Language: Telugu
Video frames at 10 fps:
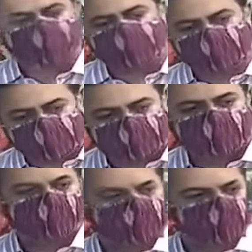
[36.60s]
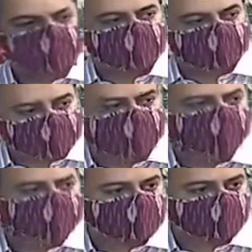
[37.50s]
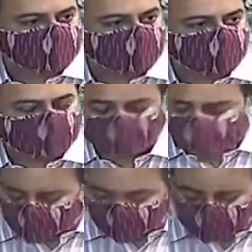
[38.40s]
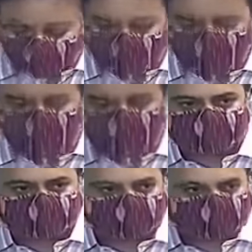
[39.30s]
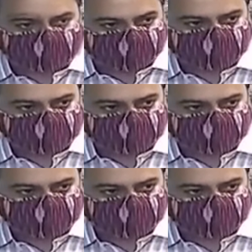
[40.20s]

ఎవరికి నచ్చినా నచ్చపోయినా ఇది వాస్తవం కానీ ఈరోజు ధరణి వచ్చిన తర్వాత